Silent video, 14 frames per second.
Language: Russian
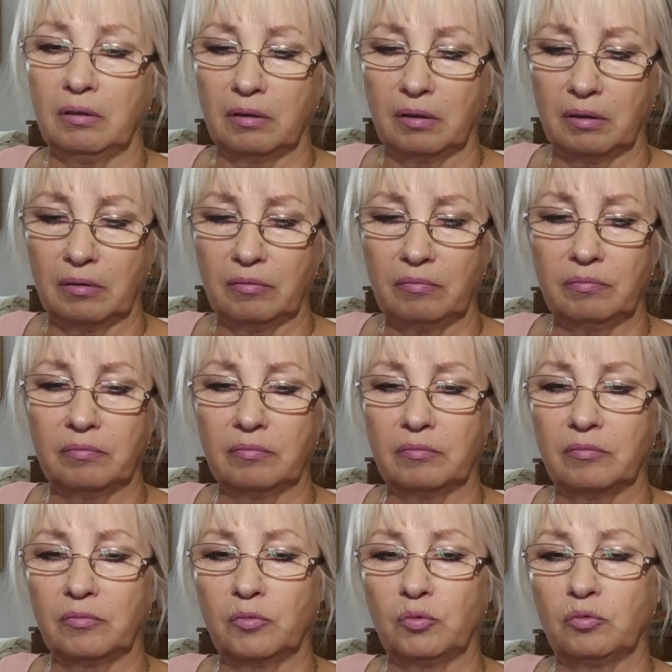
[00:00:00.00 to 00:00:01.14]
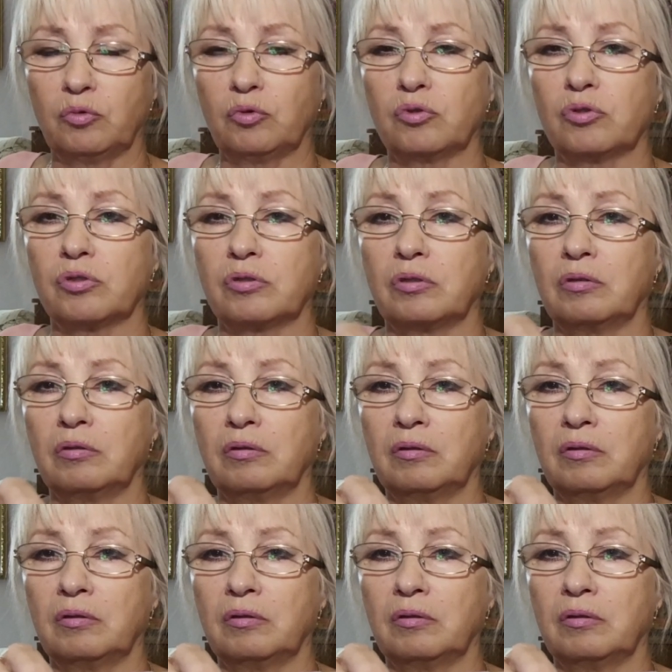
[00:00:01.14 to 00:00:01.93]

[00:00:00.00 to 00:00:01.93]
да, то есть